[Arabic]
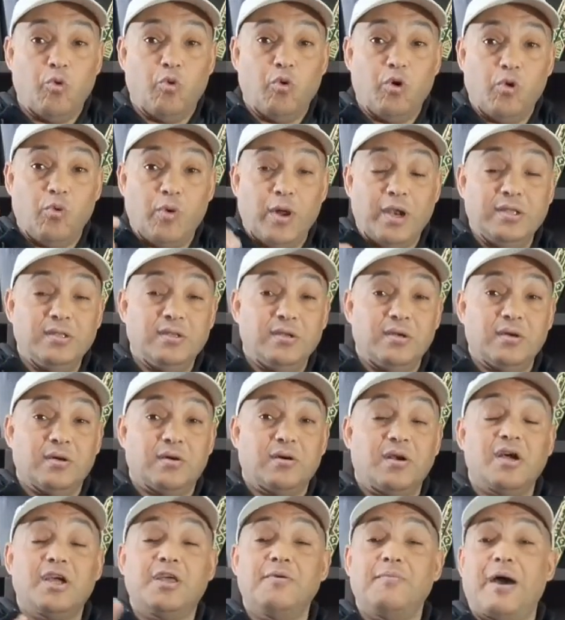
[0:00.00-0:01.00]

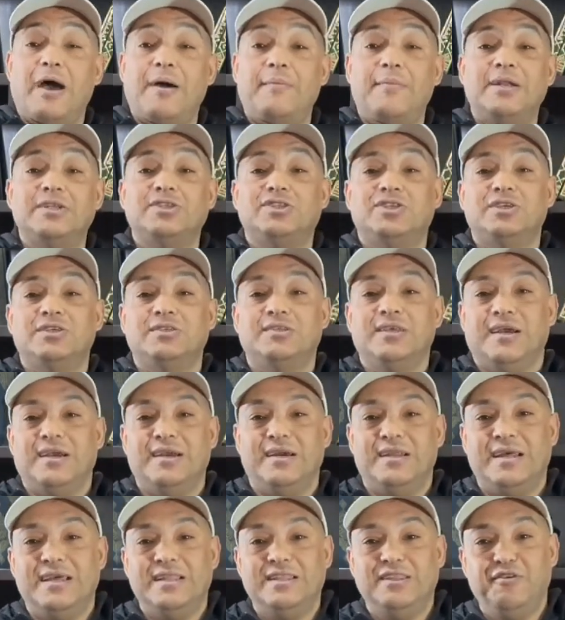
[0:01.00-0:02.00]
ووليد الركراكي ما
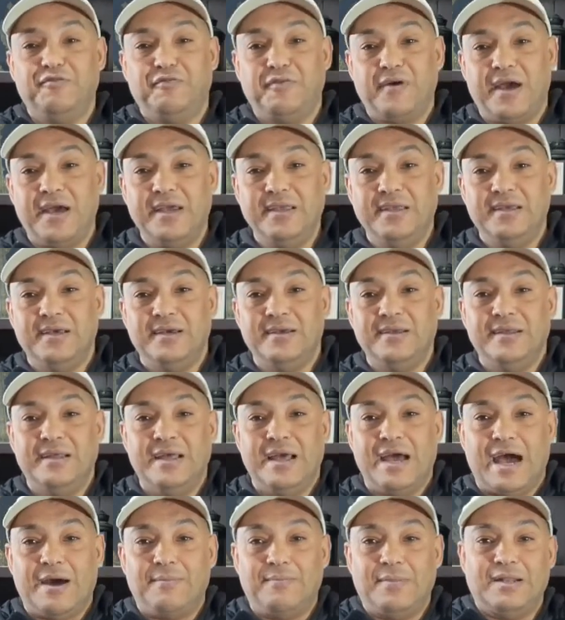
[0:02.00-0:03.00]
عملش تغييرات
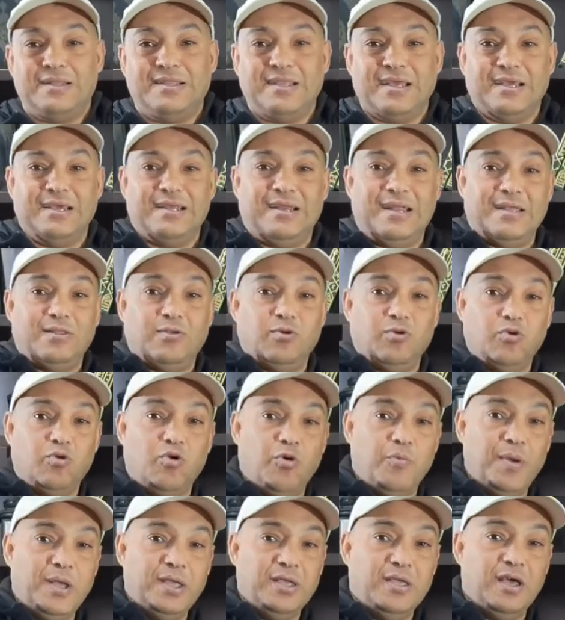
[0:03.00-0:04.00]
دفاعيه عمل
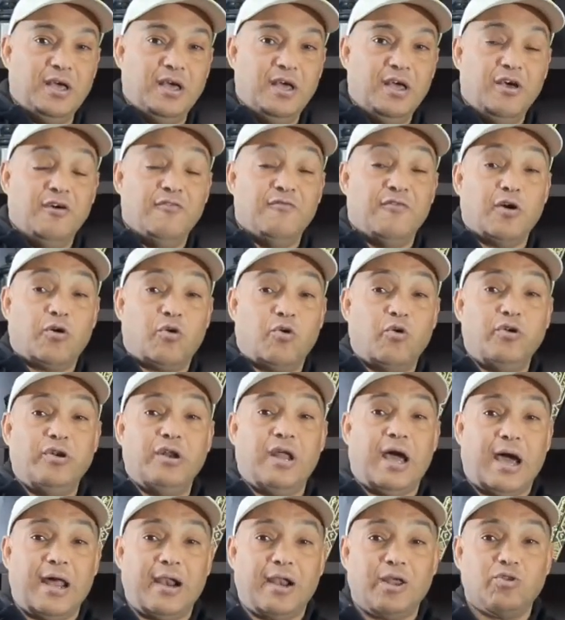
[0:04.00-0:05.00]
تغييرات هجوميه
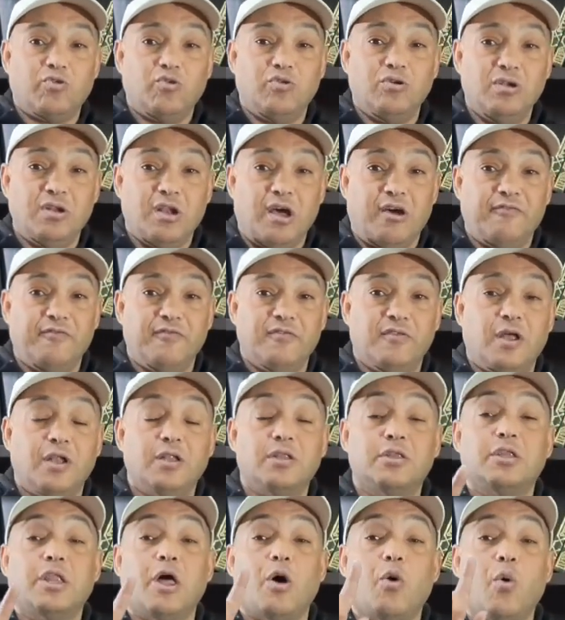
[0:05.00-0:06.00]
فكنا على طول
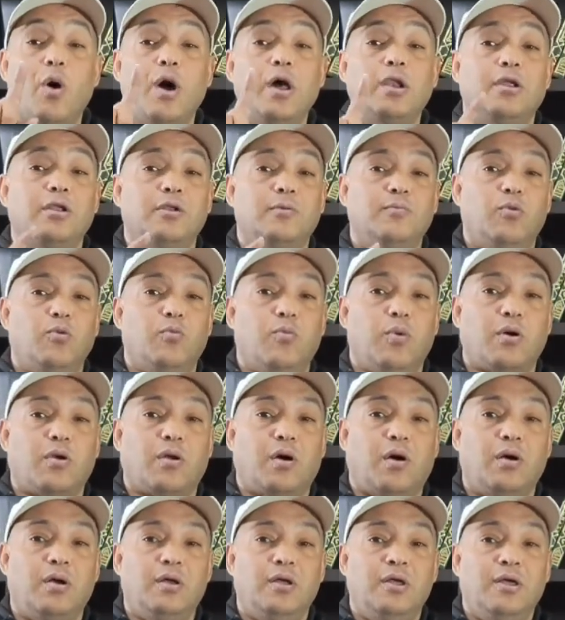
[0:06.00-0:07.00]
الافضل طوال
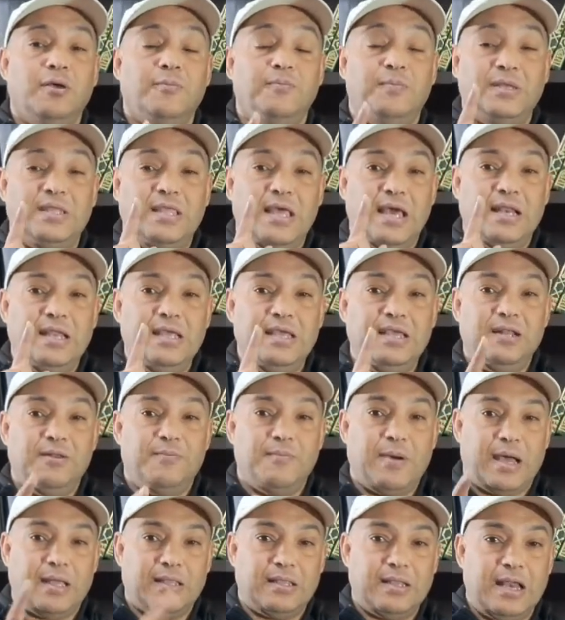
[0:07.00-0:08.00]
المباراه
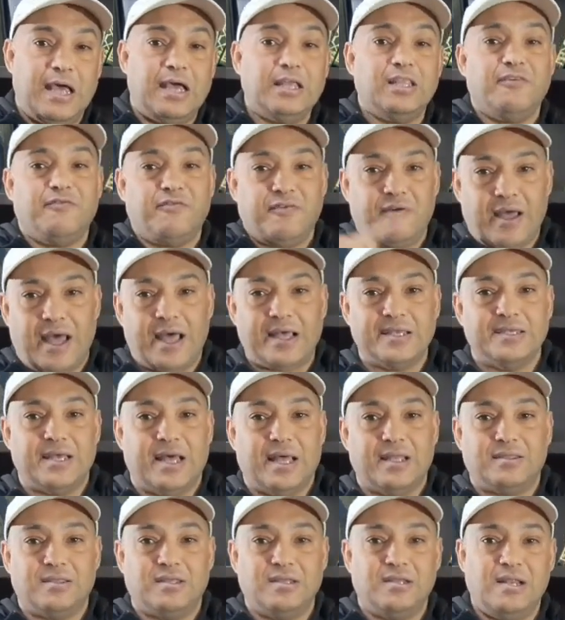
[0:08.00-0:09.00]
بدليل بعد
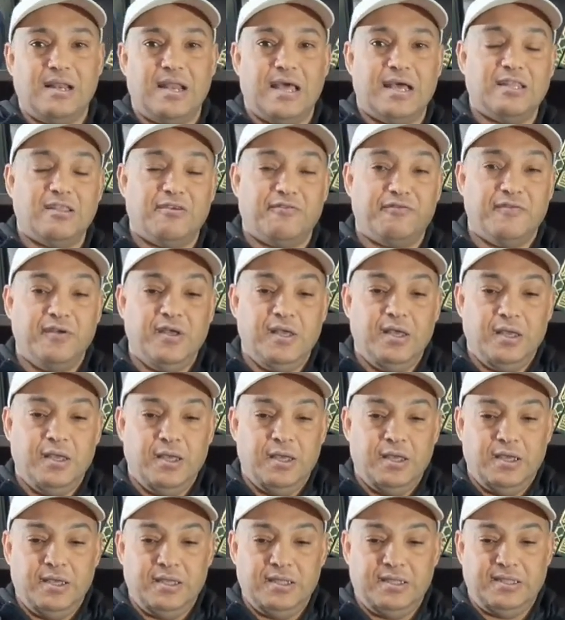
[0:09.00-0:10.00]
الهدف حطينا
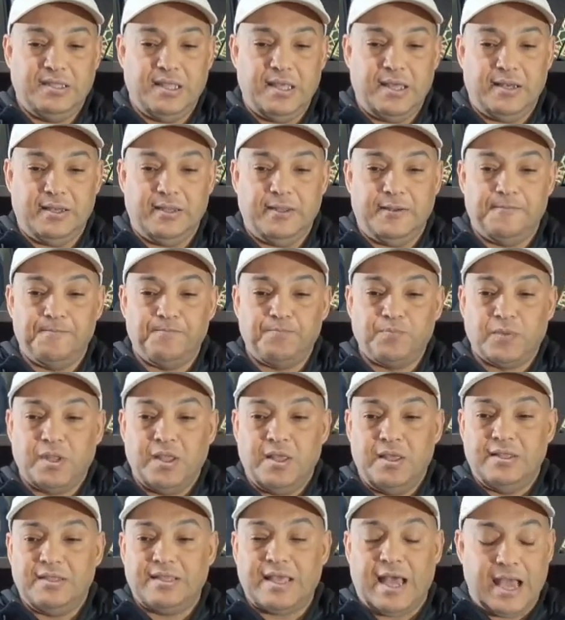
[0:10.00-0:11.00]
الهدف الثاني
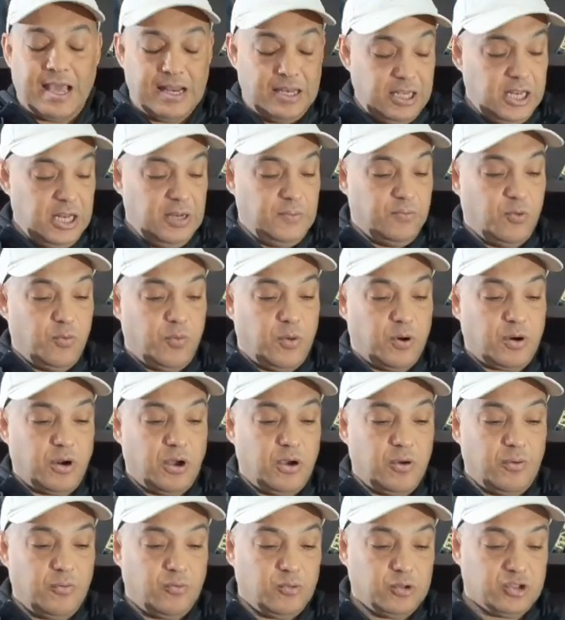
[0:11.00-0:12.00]
تحليل
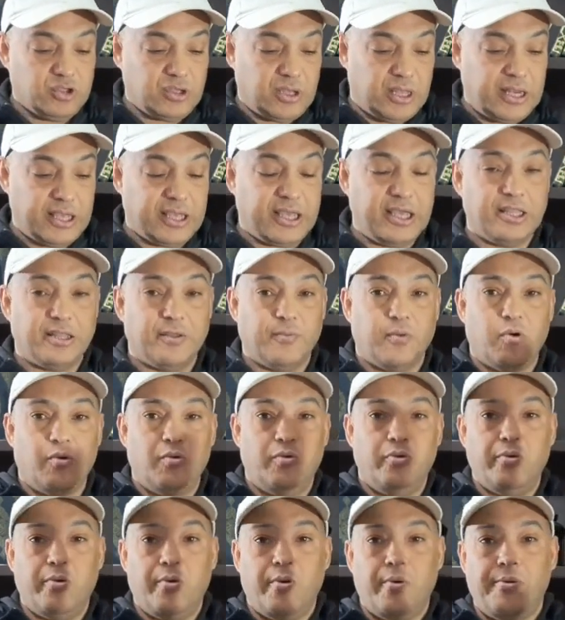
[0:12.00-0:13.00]
المباراه بص انا
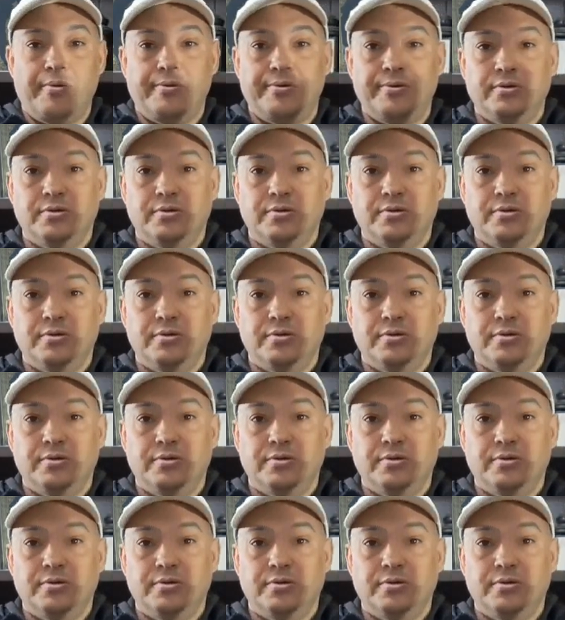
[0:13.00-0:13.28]
كاتبه